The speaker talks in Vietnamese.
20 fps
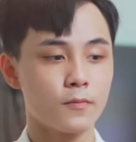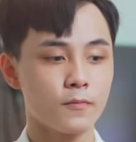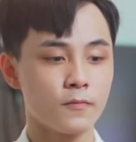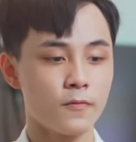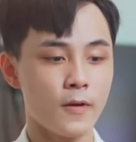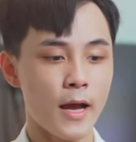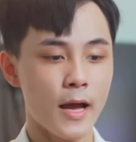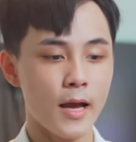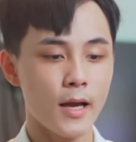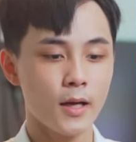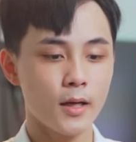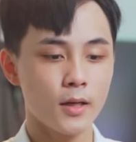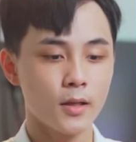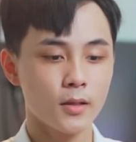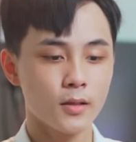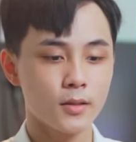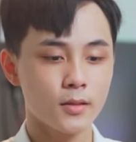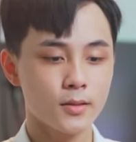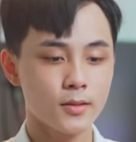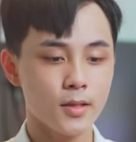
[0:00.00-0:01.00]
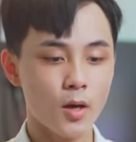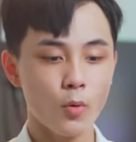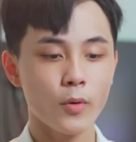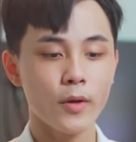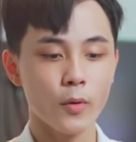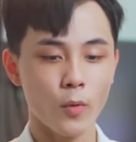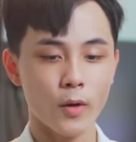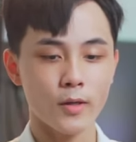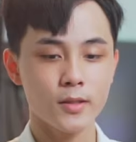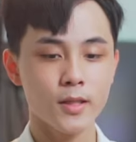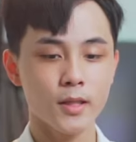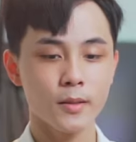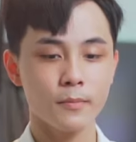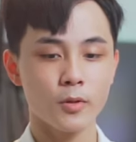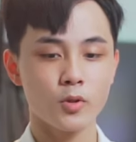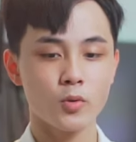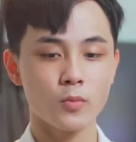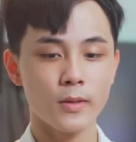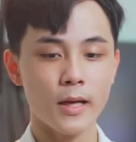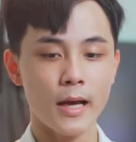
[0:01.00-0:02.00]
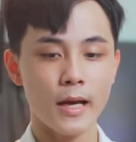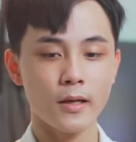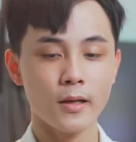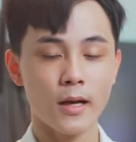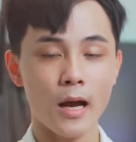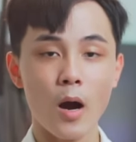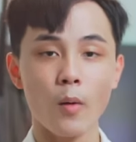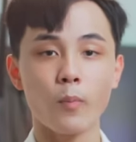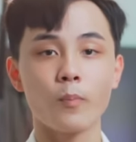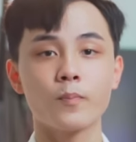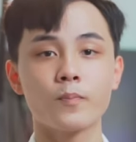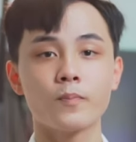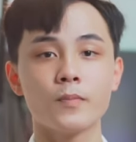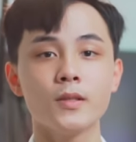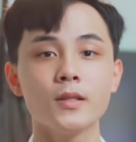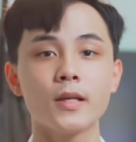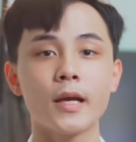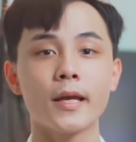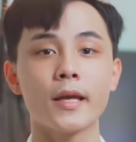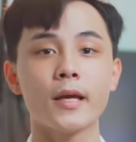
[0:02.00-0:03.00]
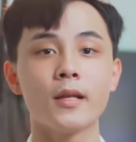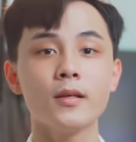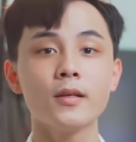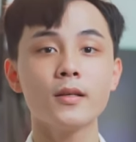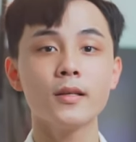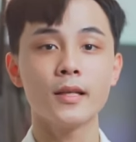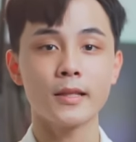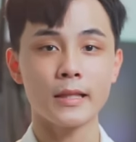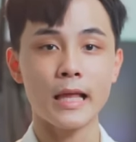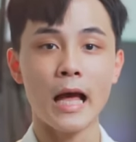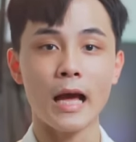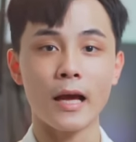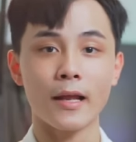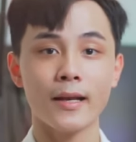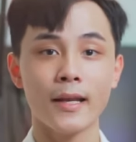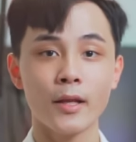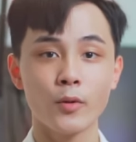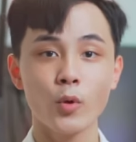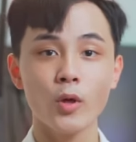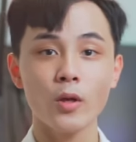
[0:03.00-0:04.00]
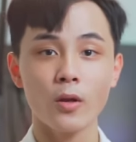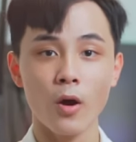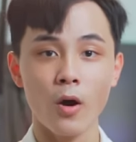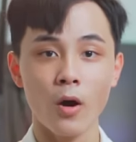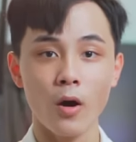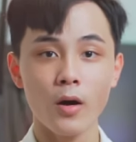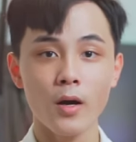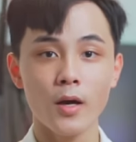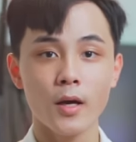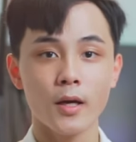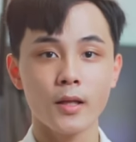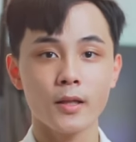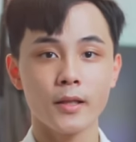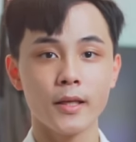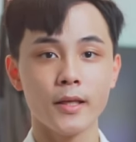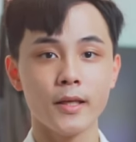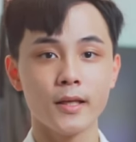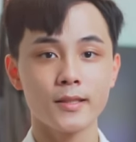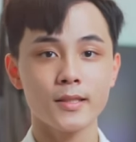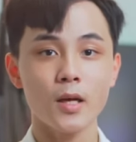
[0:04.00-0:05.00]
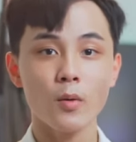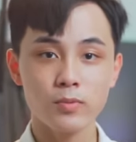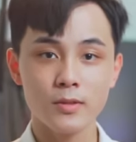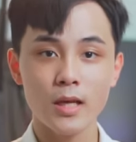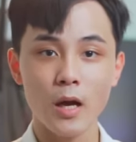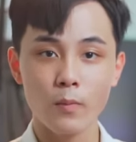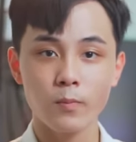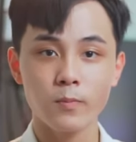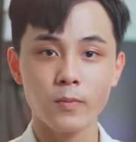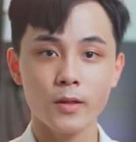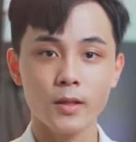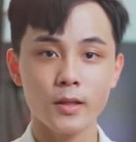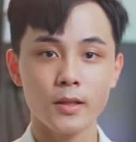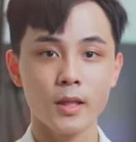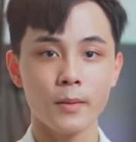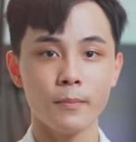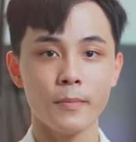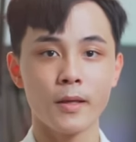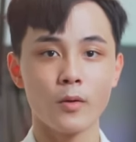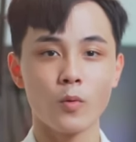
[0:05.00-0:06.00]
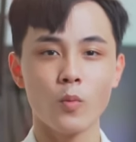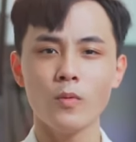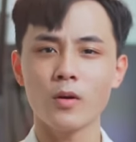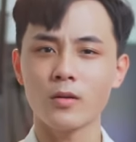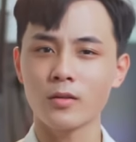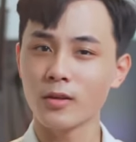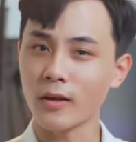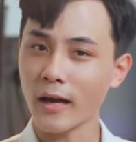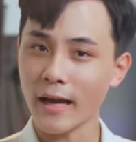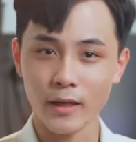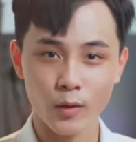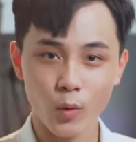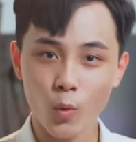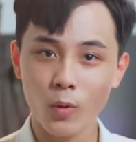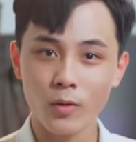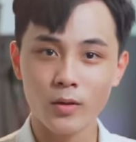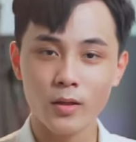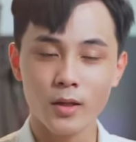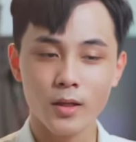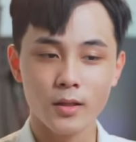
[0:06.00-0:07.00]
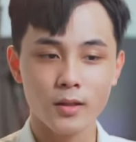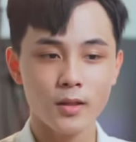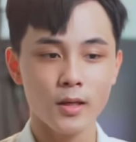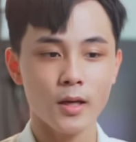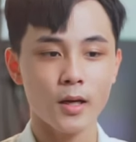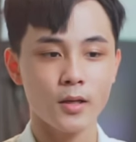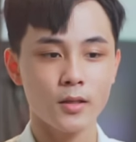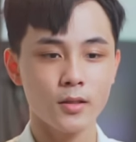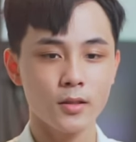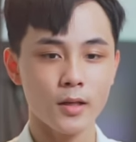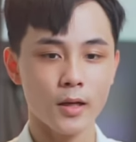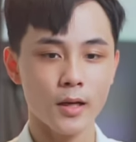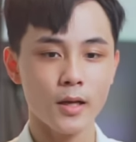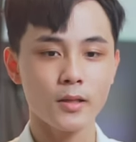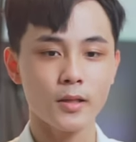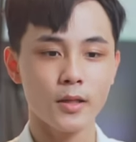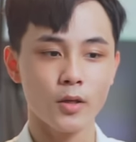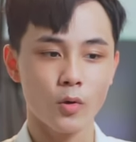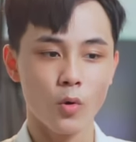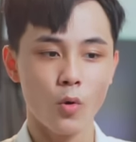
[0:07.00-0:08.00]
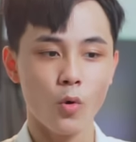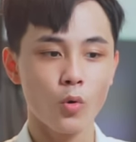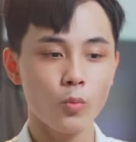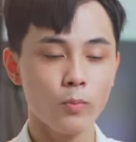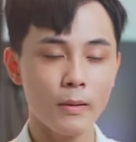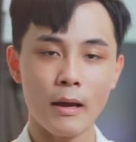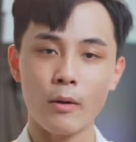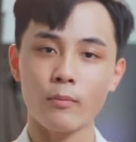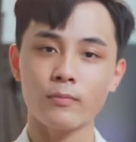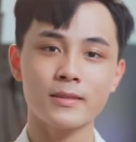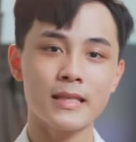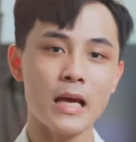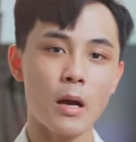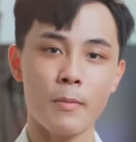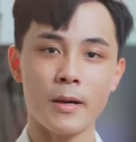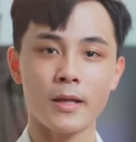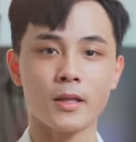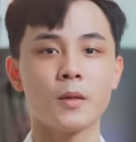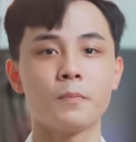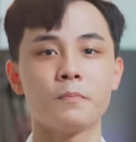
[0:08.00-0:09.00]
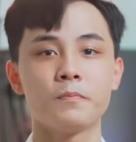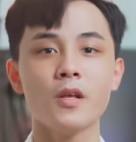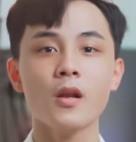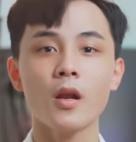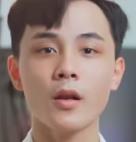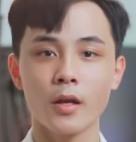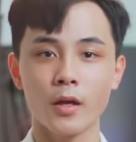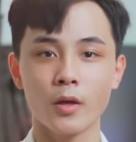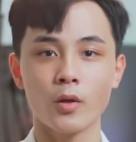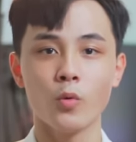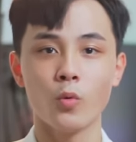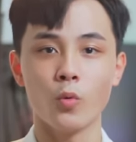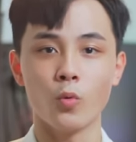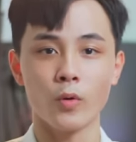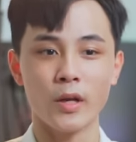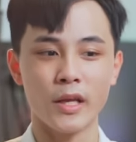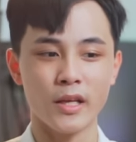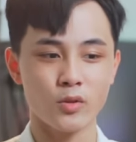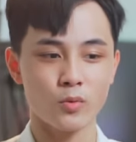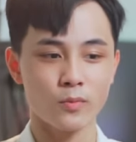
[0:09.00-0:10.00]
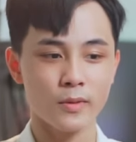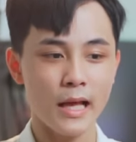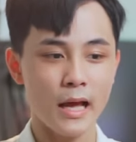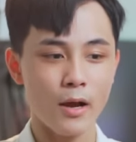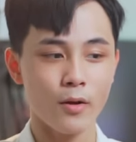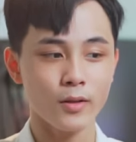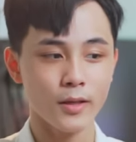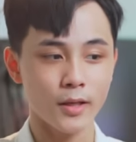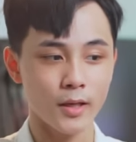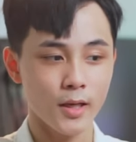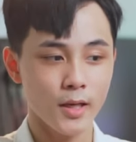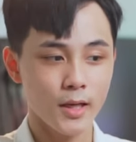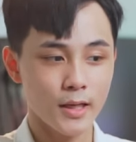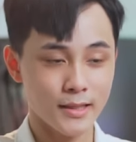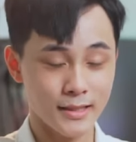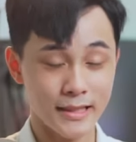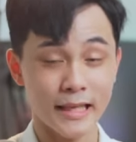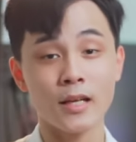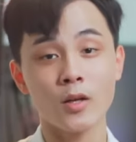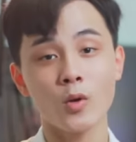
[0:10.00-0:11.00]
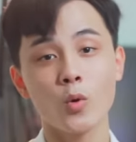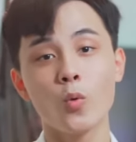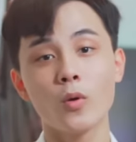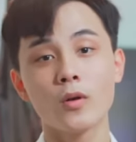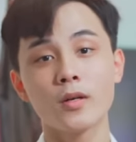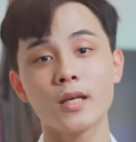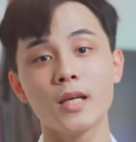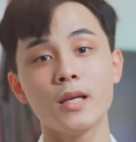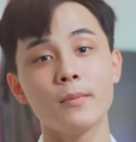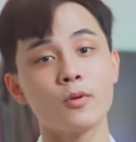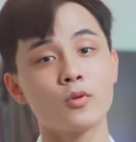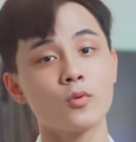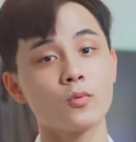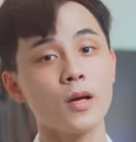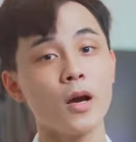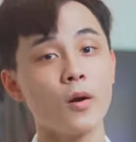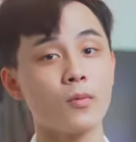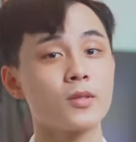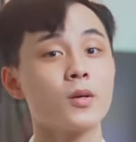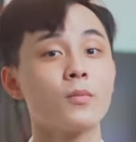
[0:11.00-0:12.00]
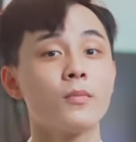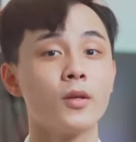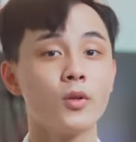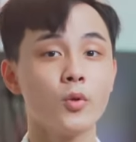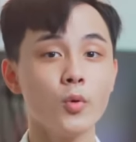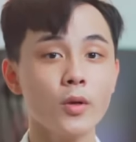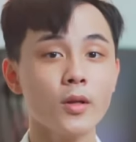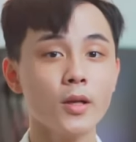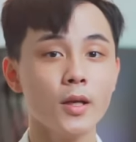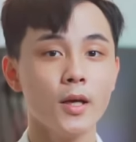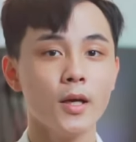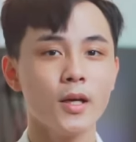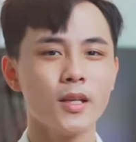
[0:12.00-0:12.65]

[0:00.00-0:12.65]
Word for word: Và sau cái quá trình mà chúng ta được học những cái kiến thức nền tảng lý thuyết đó thì song song thì mình cũng được thực hành luôn. Tức là gần như là các thầy cô lúc nào cũng giao bài tập rất là đầy đủ để chúng ta có thể rèn luôn khi mà chúng ta học xong lý thuyết.